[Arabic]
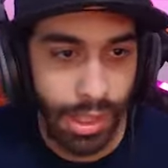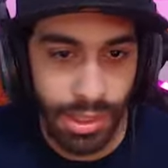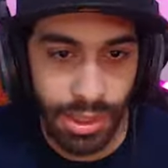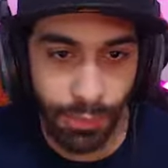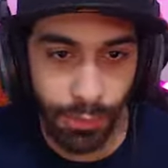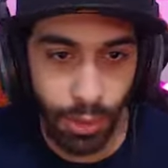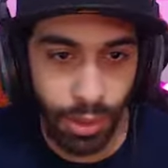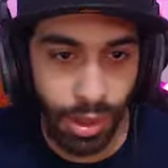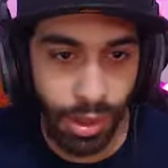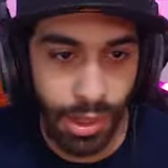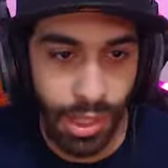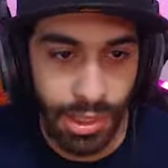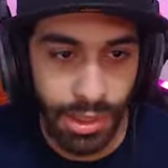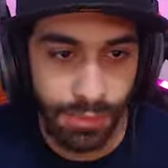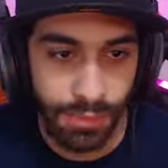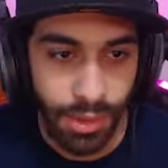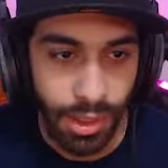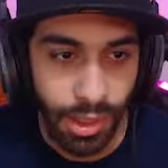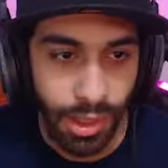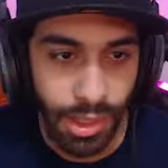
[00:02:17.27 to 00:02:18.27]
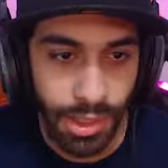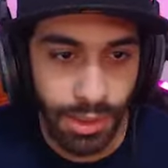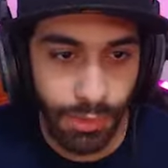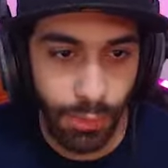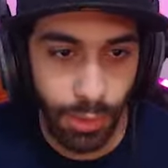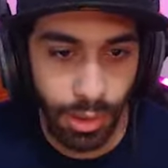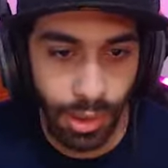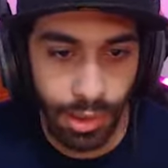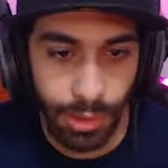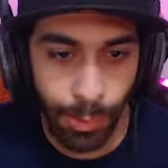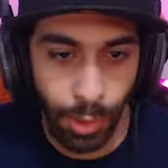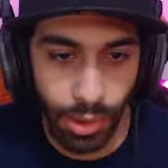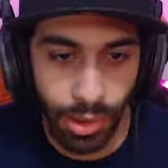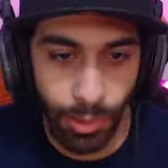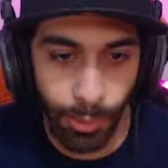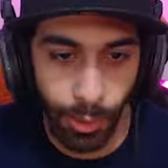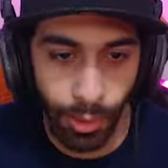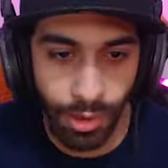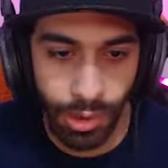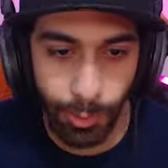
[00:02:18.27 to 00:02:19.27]
اسف والله انا اسف انا اسف والله انا بق انا
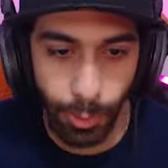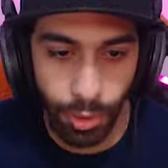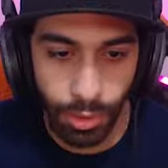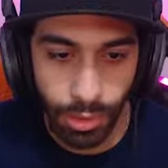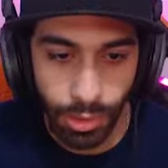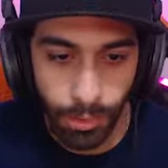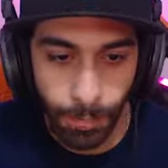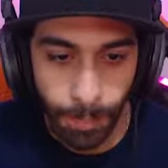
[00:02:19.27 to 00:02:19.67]
بق انا بق